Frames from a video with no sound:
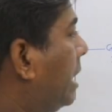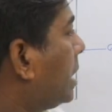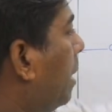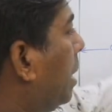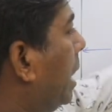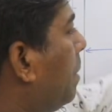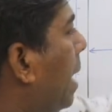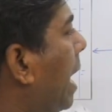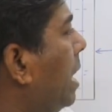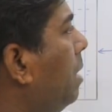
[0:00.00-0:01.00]
इसका
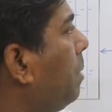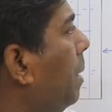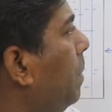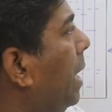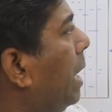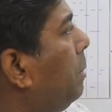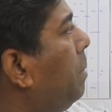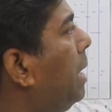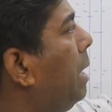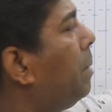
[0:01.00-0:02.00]
मतलब आयरन की प्लेट
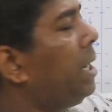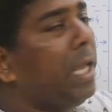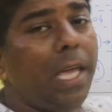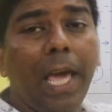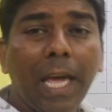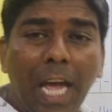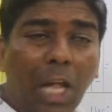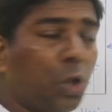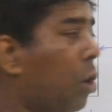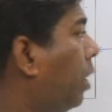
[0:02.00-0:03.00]
अभी मेरी बन गई है
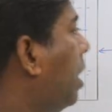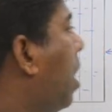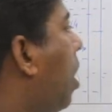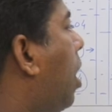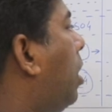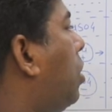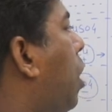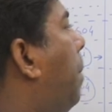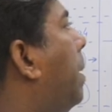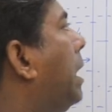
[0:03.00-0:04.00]
कैथोड और
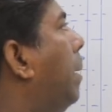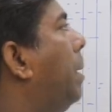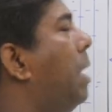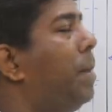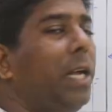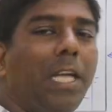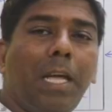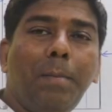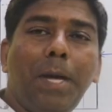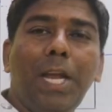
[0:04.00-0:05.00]
कॉपर की प्लेट बन
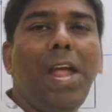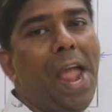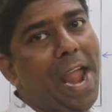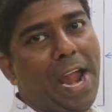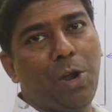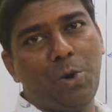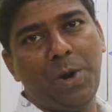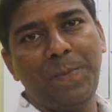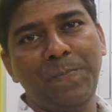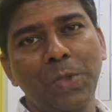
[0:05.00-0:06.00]
गई है मेरी एनोड